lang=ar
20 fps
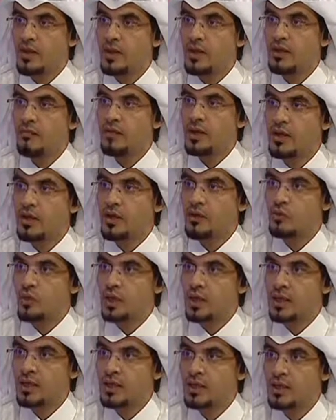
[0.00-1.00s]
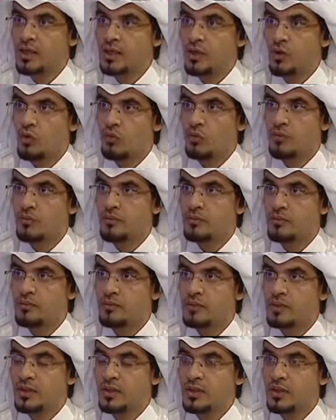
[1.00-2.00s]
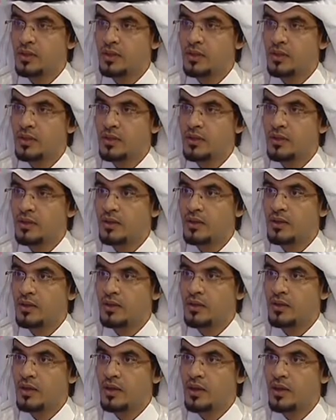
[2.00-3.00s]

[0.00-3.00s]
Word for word: عن نحن عليه اليوم آه،